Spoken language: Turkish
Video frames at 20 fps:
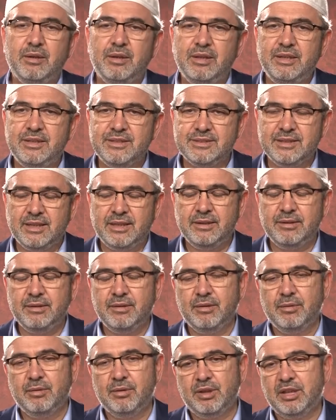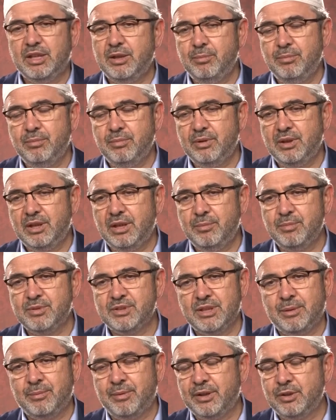İnsan kim, kimi
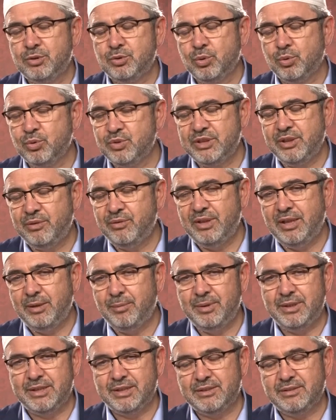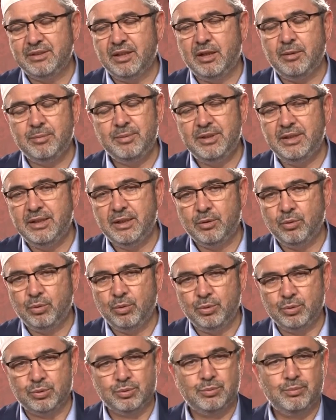zaman çok sevilebilir, tabileri
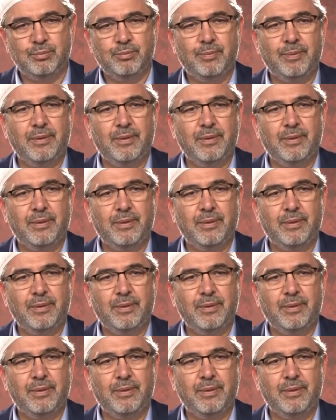olur.